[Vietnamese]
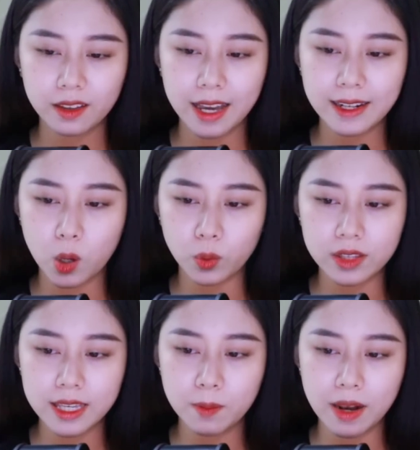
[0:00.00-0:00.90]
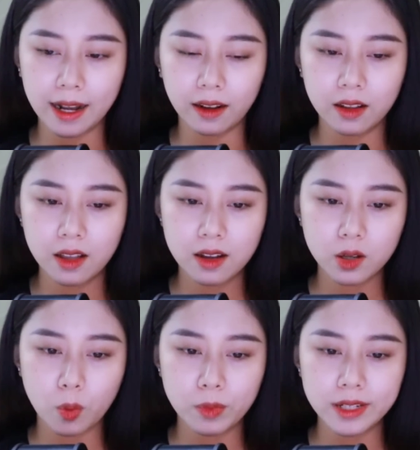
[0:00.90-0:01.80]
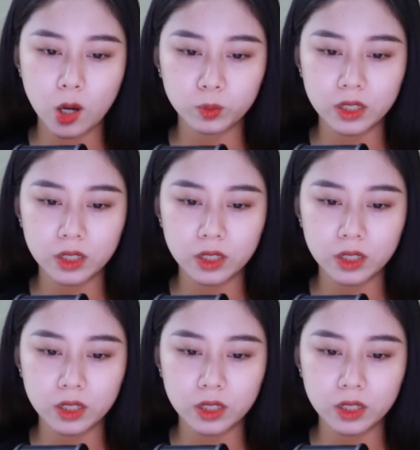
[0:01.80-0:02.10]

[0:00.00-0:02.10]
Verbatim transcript: Anh hầu như im lặng, còn Minh Ngọc